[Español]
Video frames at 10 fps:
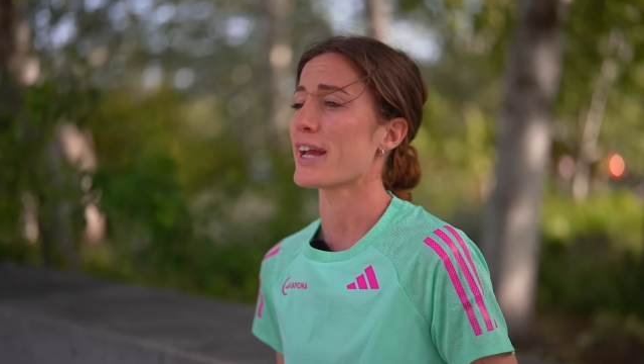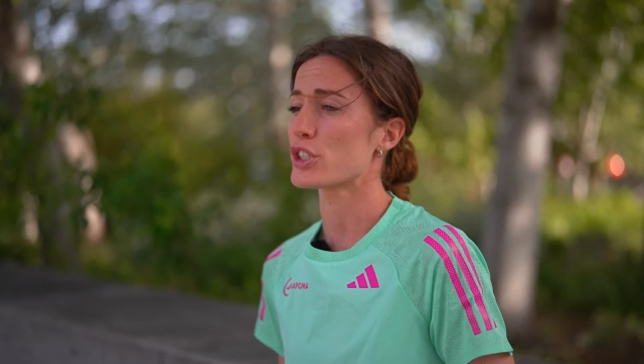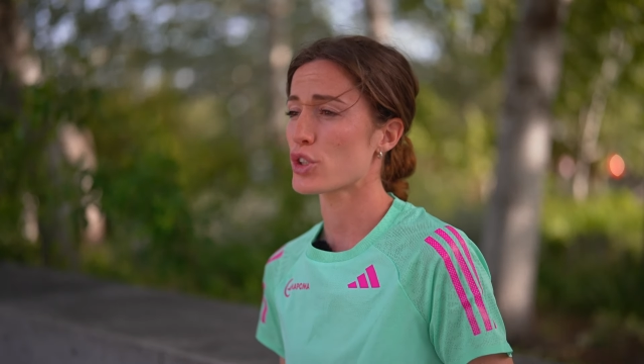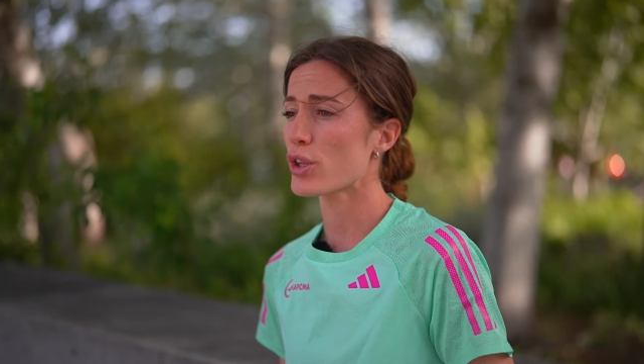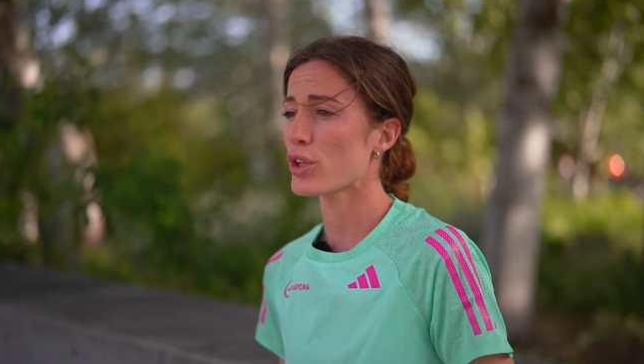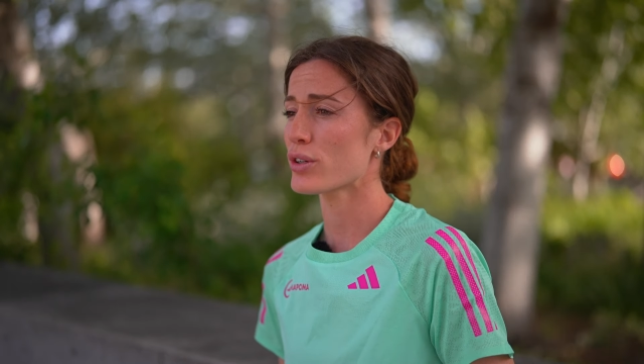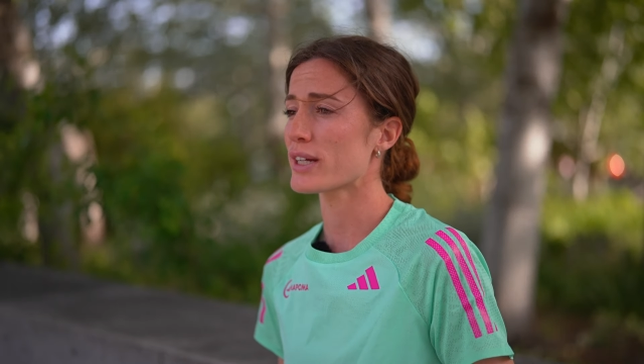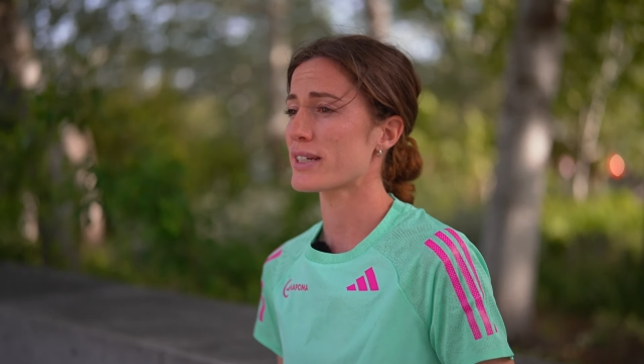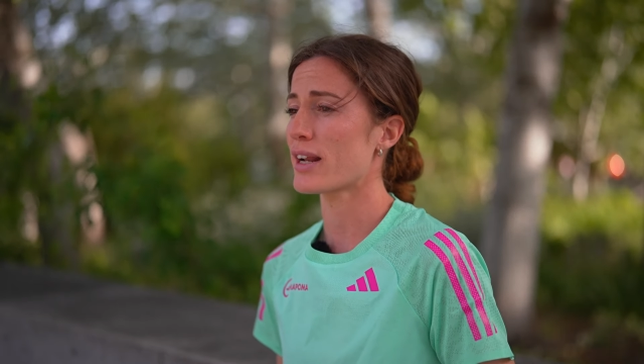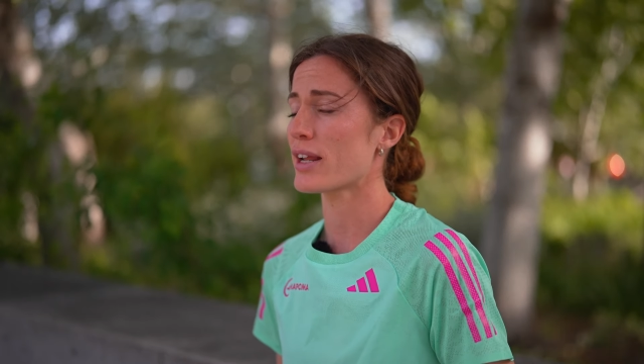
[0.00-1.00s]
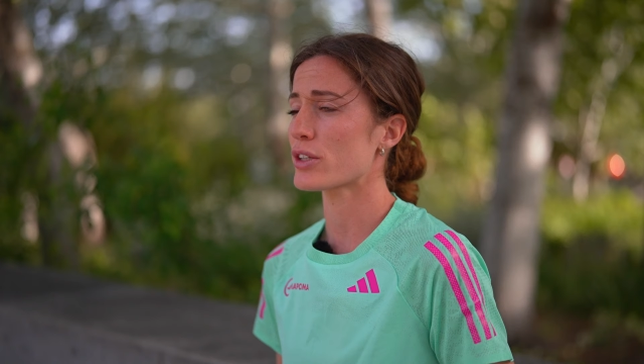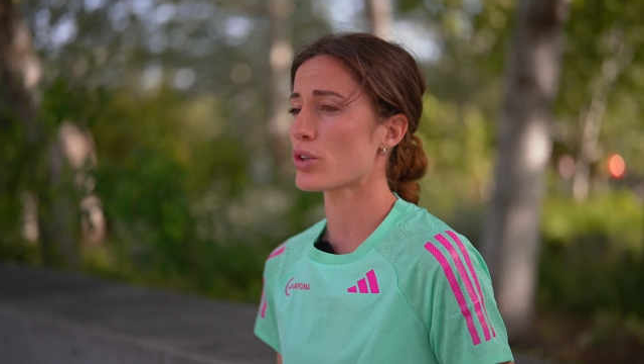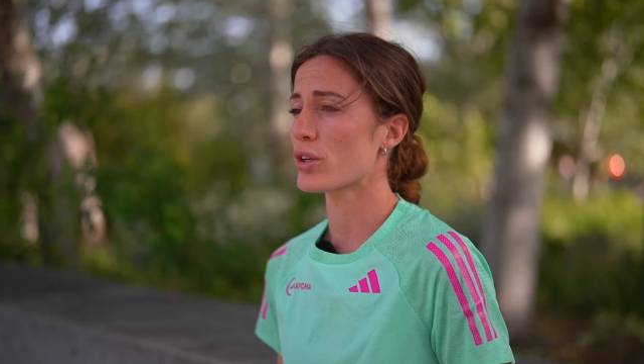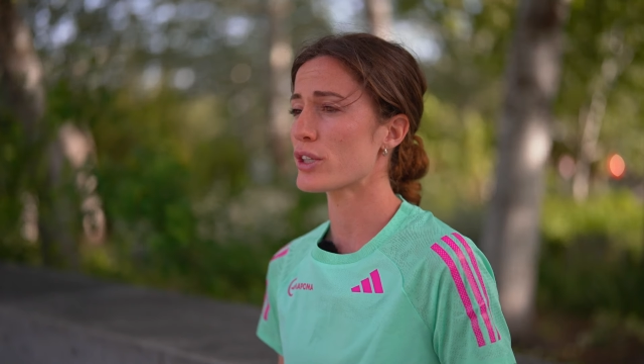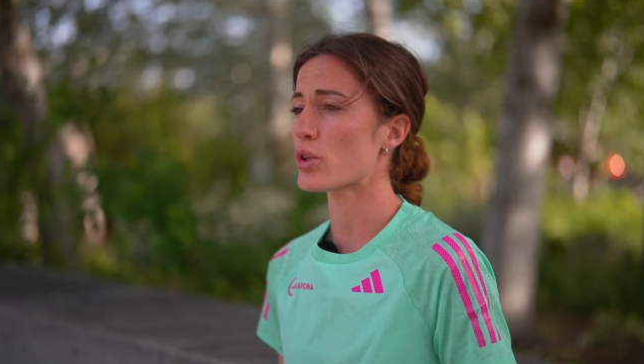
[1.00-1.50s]
El sodio, que es el
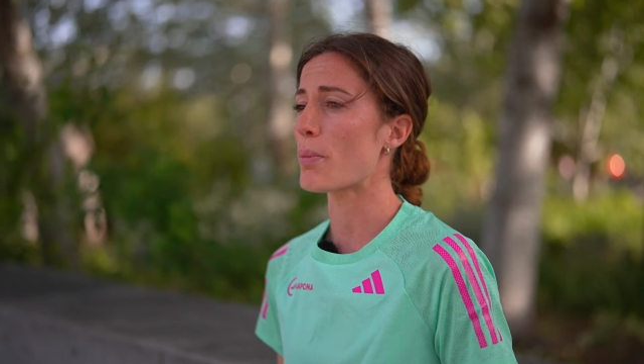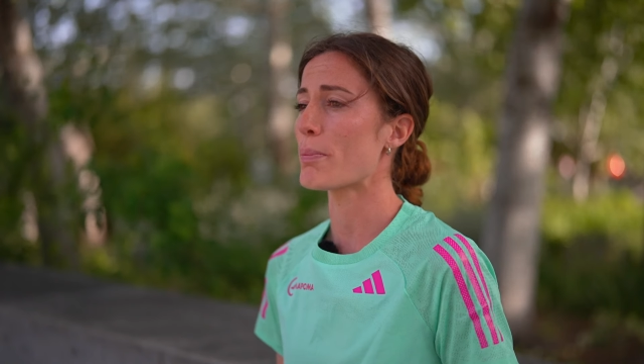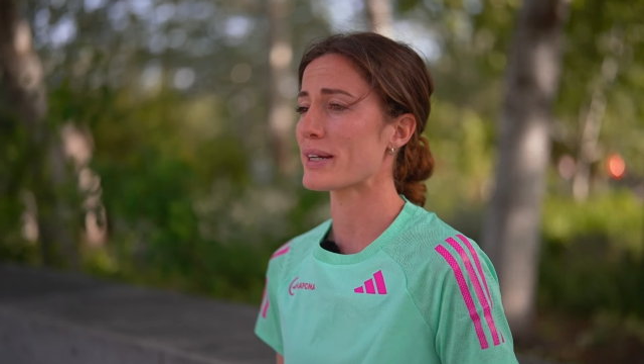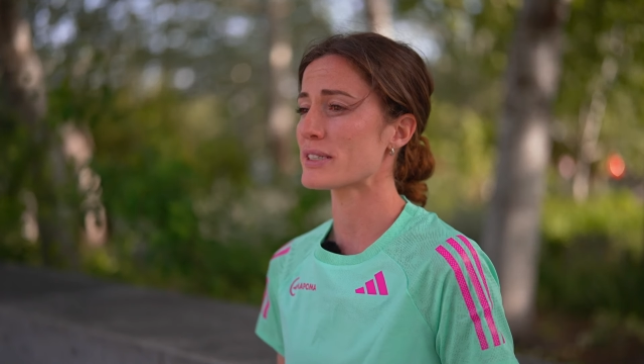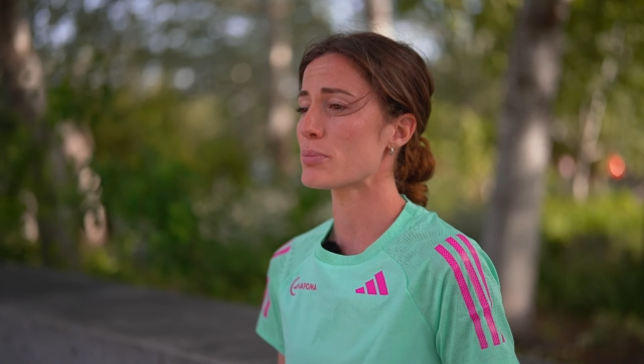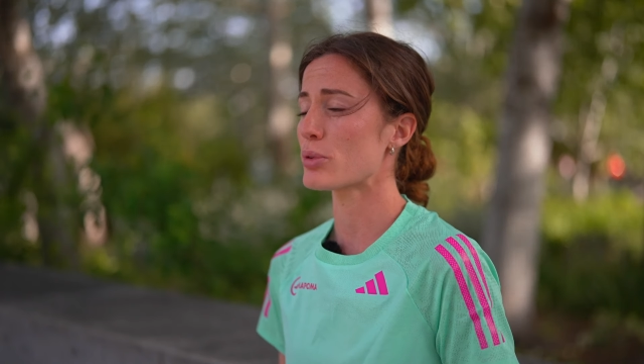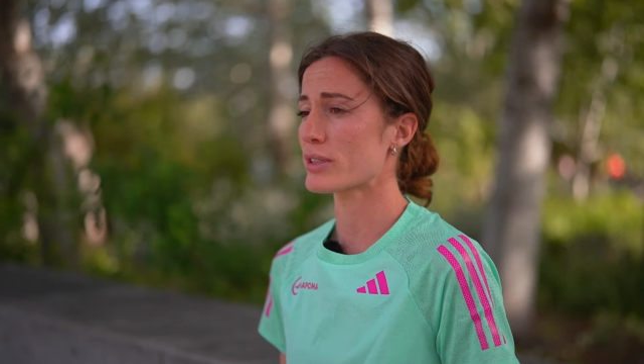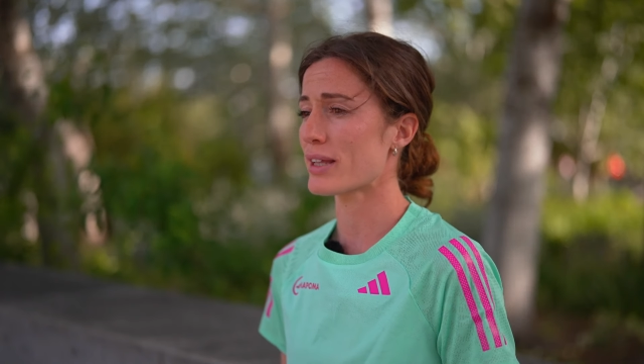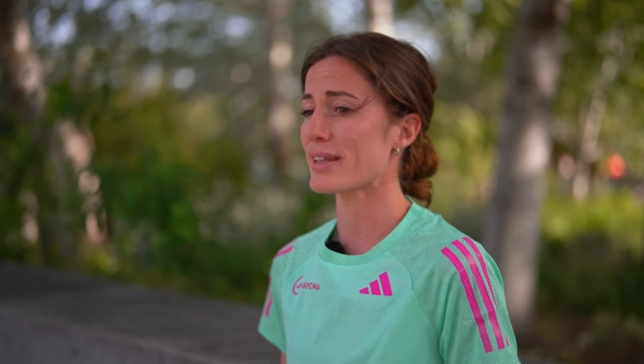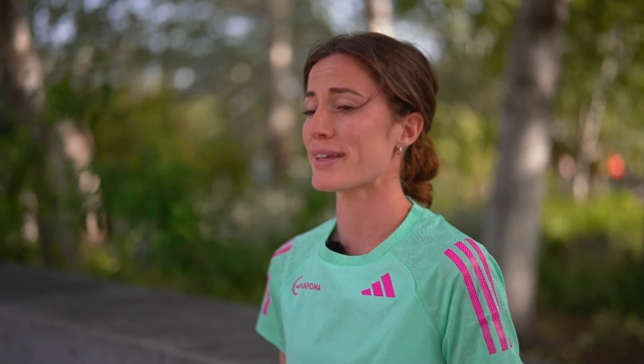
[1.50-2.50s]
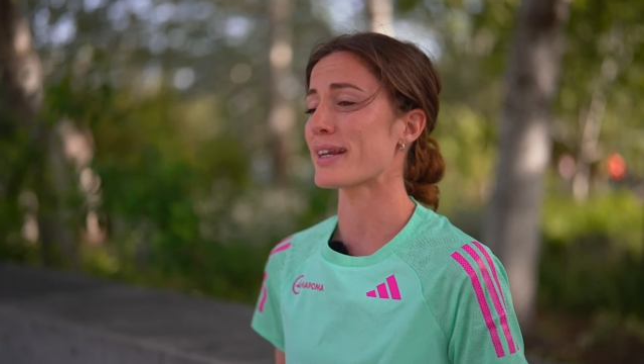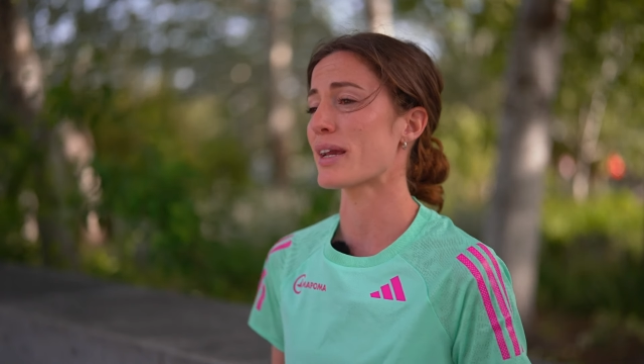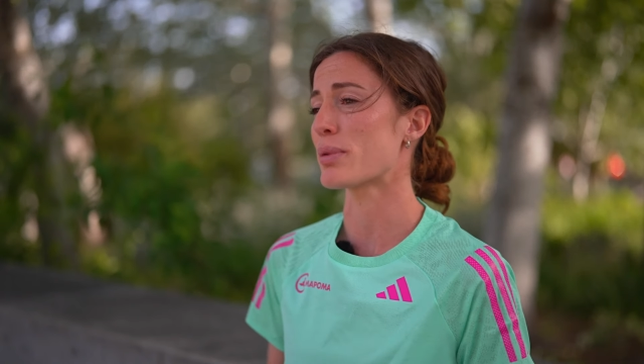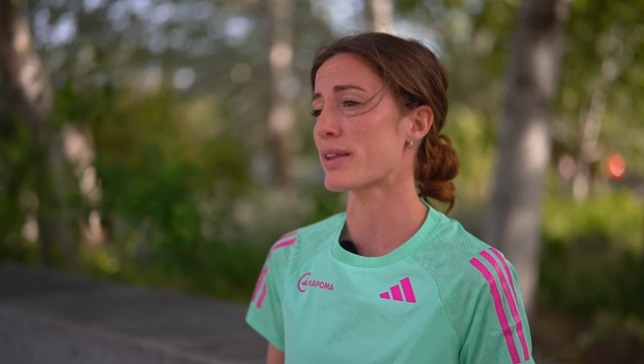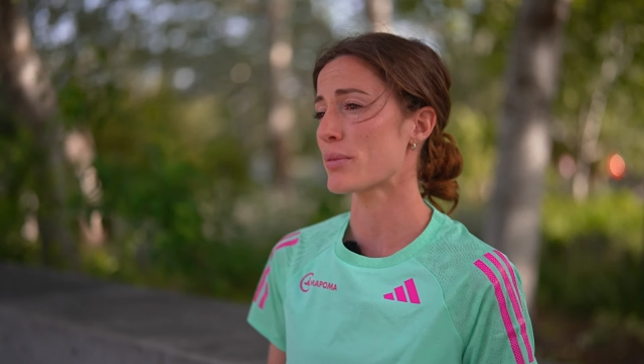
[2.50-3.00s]
electrolito más importante y el
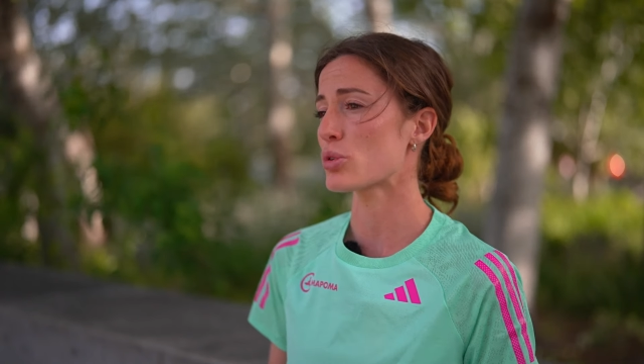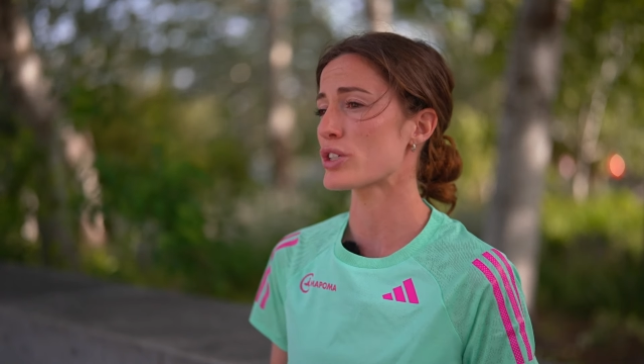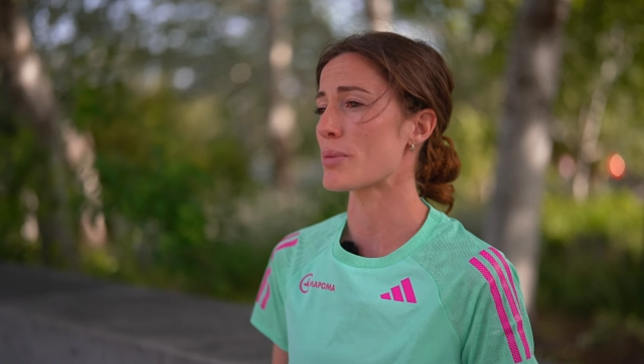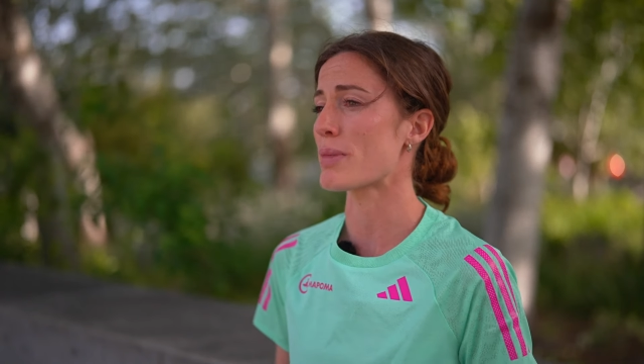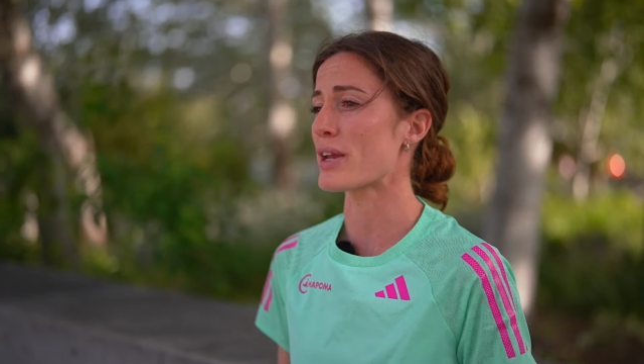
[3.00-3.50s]
que perdemos en